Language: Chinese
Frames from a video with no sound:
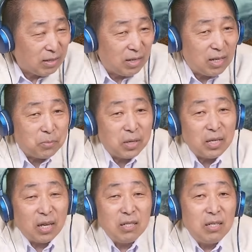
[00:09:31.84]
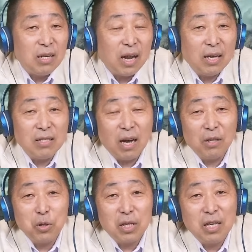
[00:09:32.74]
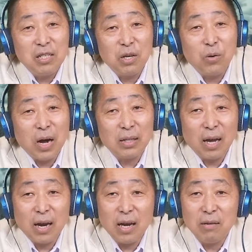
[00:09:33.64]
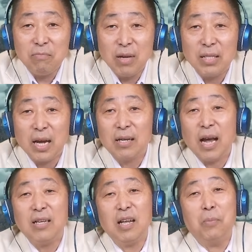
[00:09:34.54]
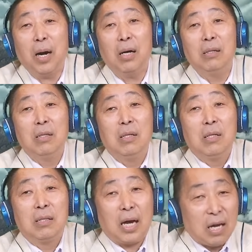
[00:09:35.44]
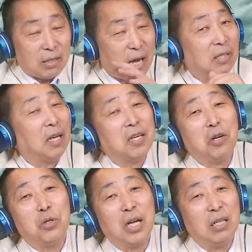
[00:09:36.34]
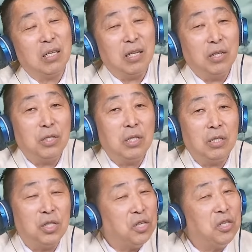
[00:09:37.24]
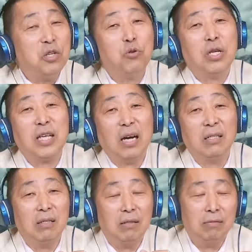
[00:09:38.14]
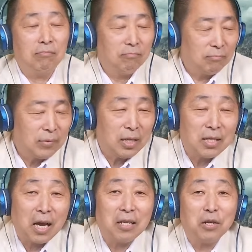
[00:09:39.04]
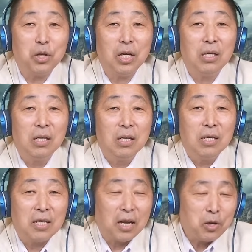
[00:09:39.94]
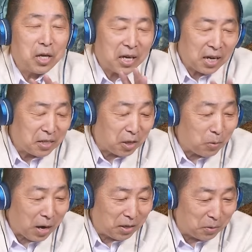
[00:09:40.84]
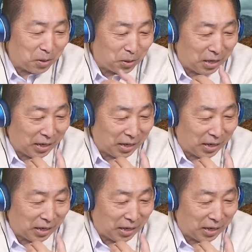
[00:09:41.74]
以你们年纪来讲，对黑神话大概没啥概念吧？大概要唐唐香龙这样的年纪，青青春洋溢的，才才对才对黑神话呢，会